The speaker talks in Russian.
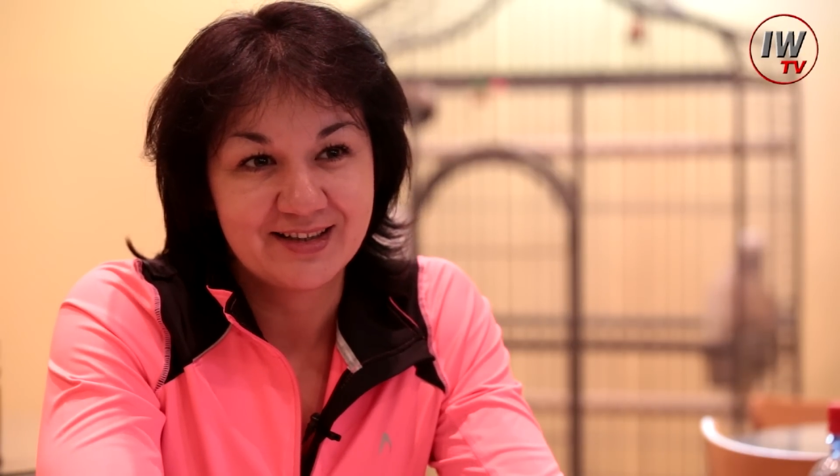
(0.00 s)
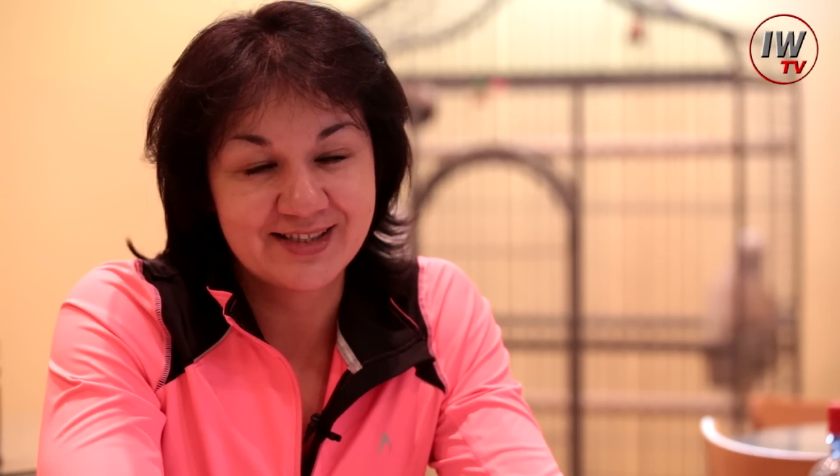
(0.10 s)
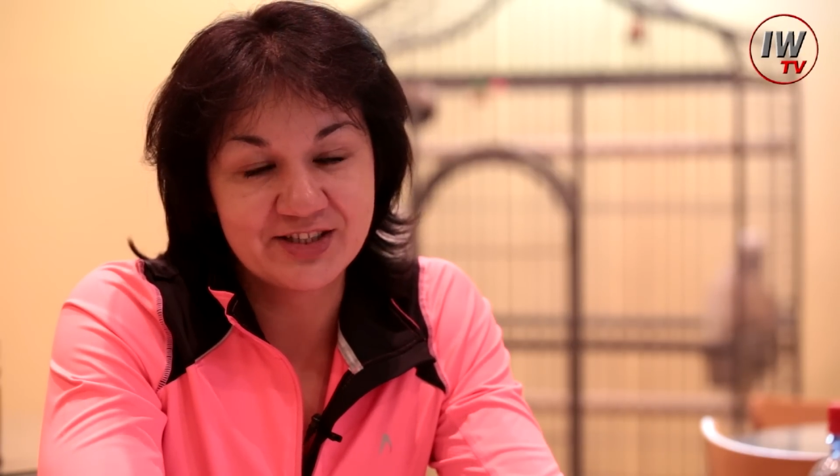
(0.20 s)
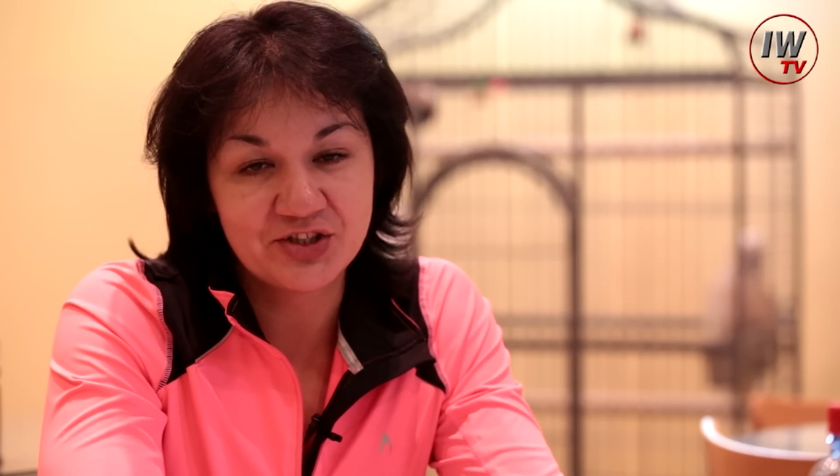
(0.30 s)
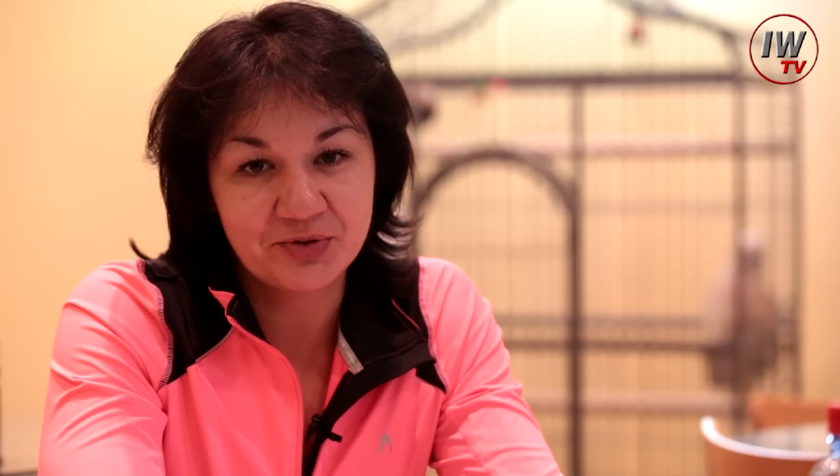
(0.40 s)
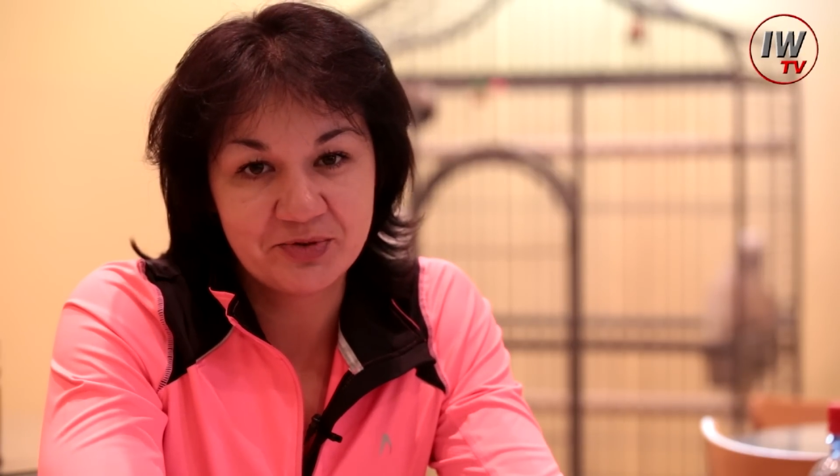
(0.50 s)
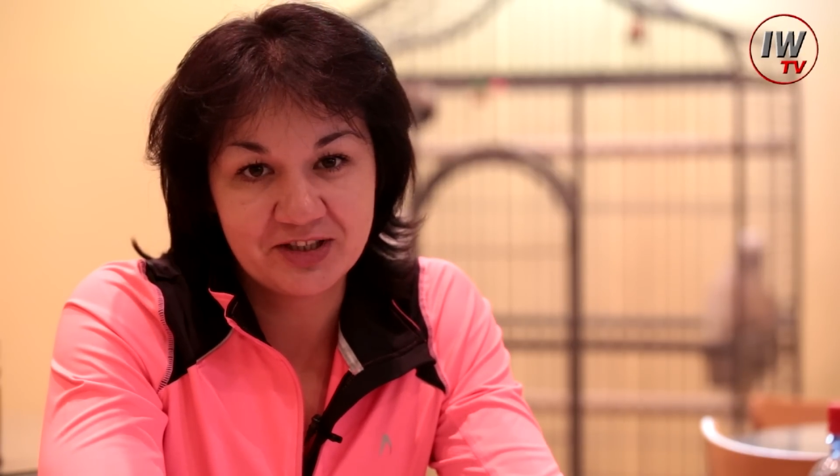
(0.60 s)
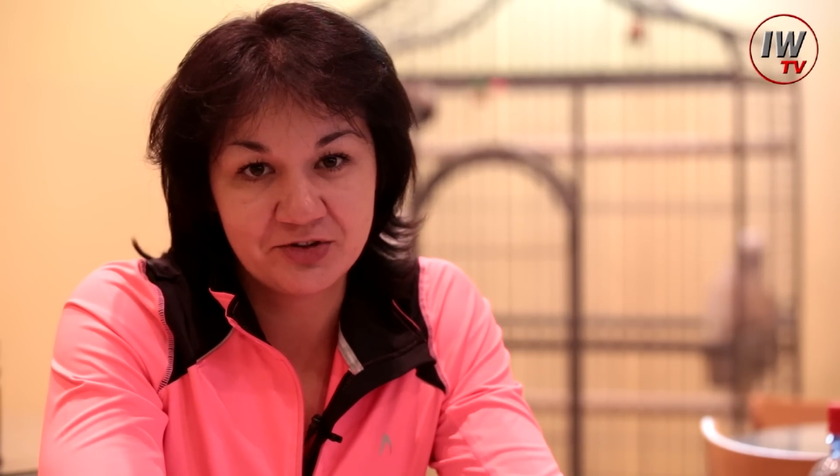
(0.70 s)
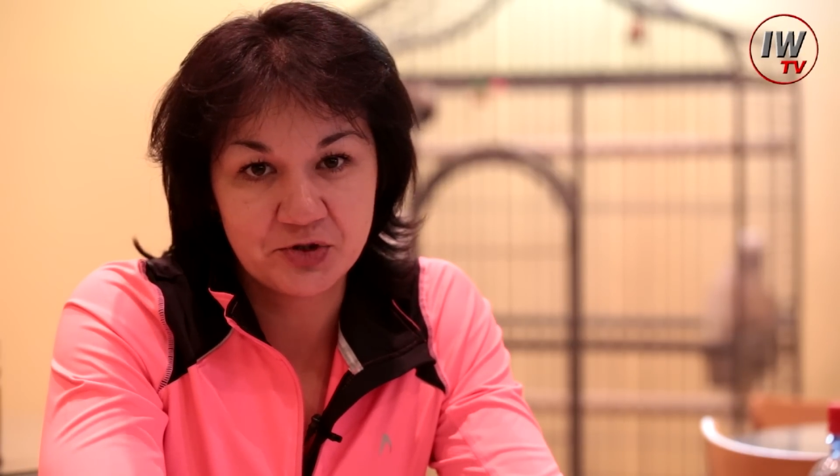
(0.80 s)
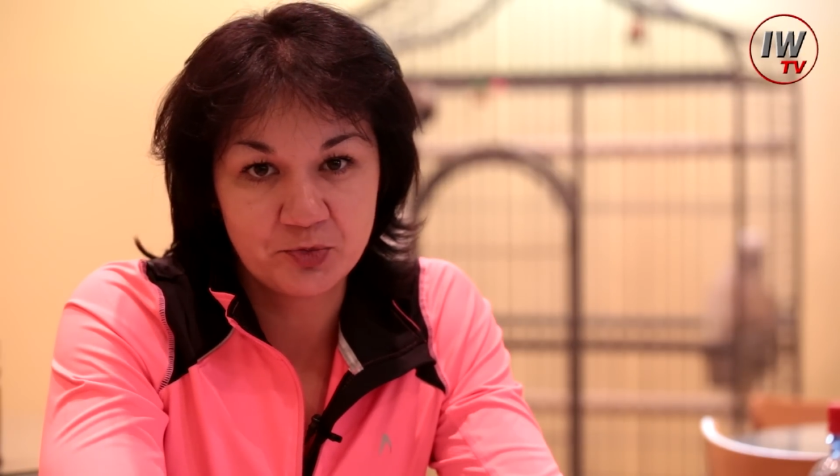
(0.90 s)
Сначала
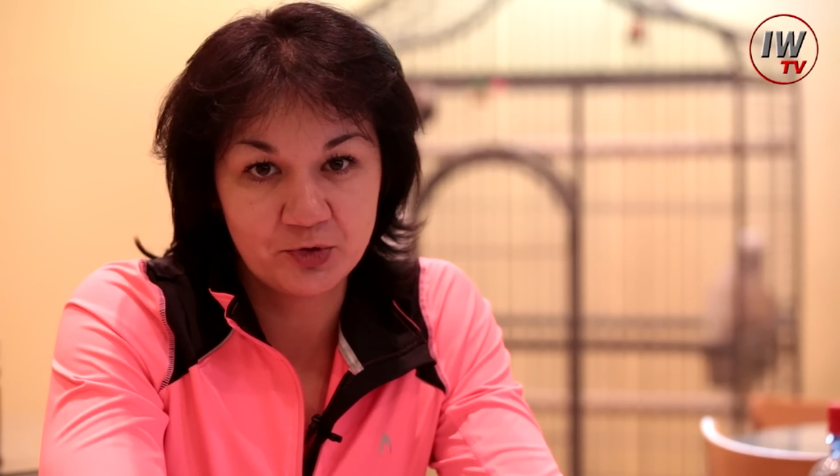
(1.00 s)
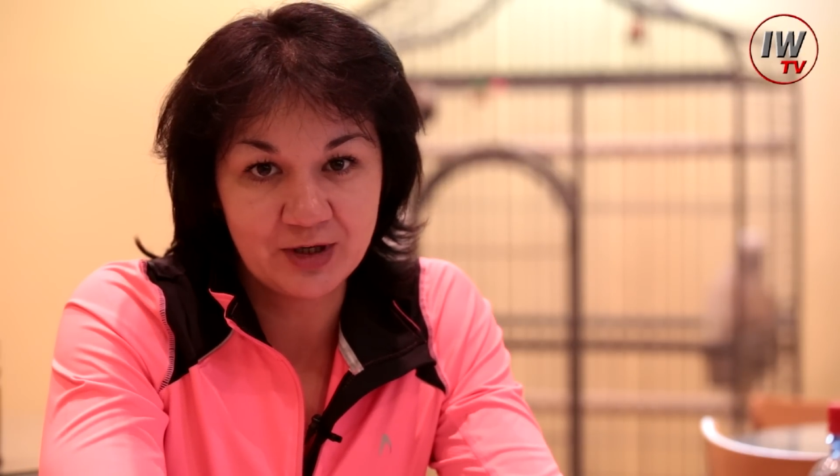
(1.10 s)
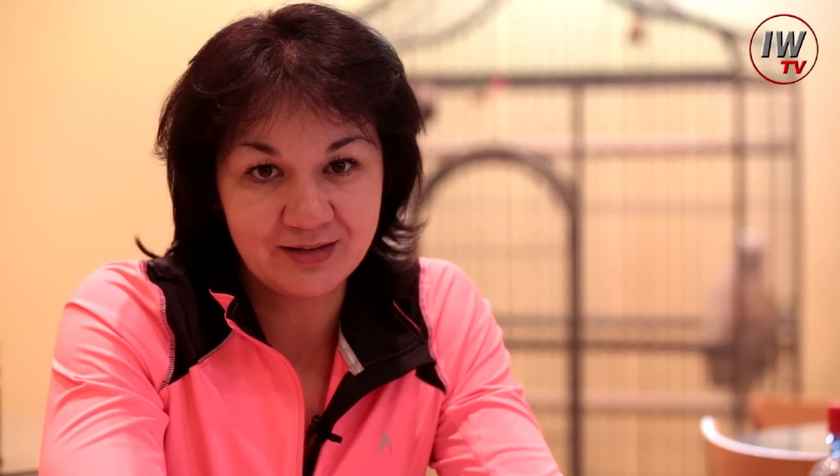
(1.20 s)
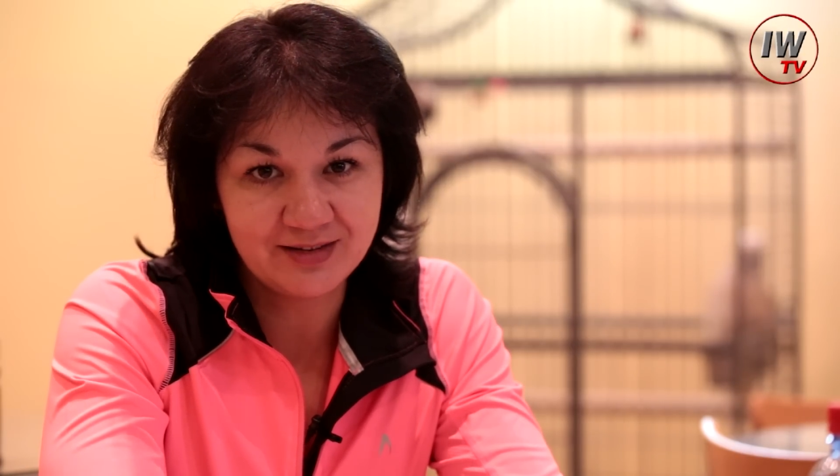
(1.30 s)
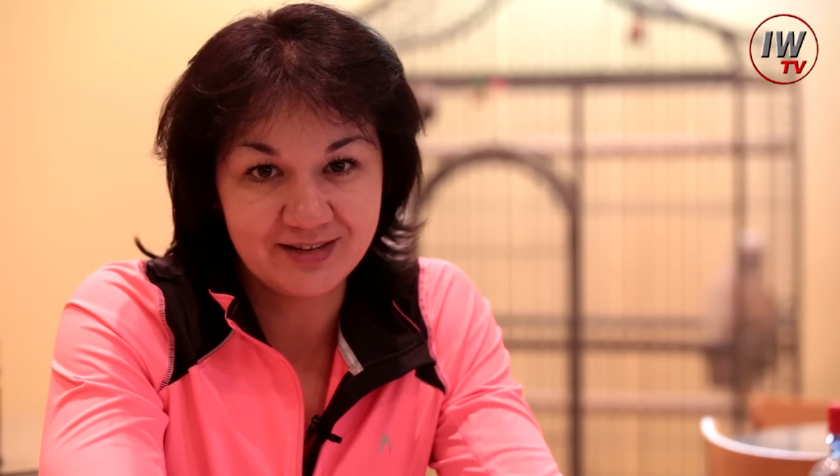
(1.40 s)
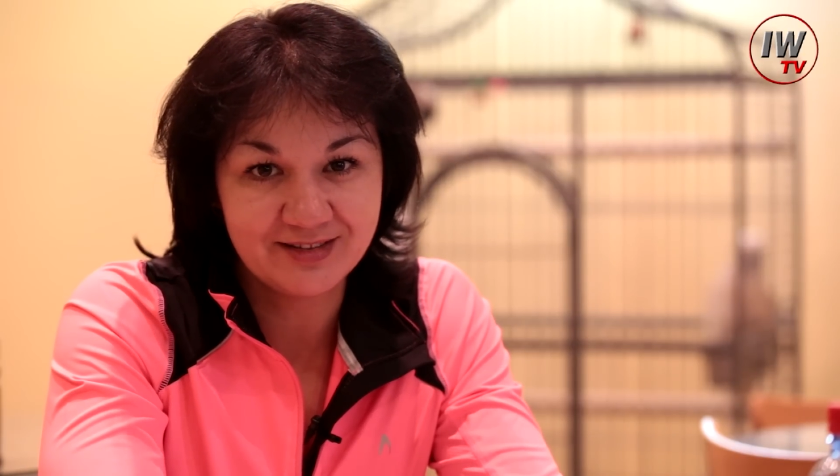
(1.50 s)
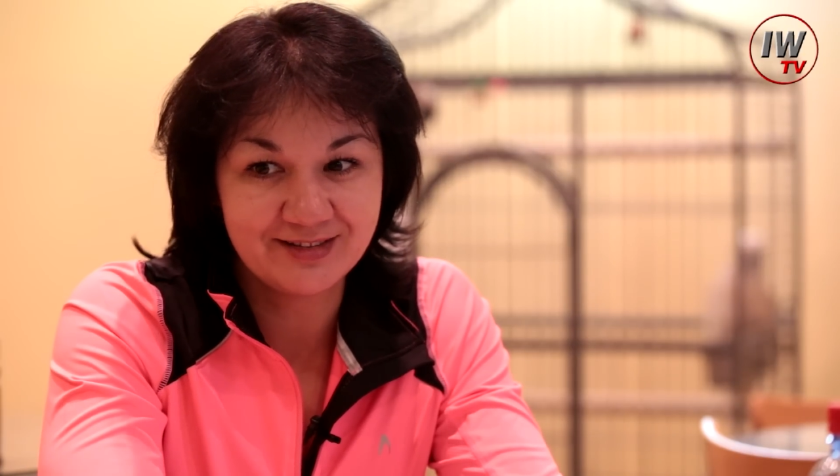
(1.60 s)
меня это испугало,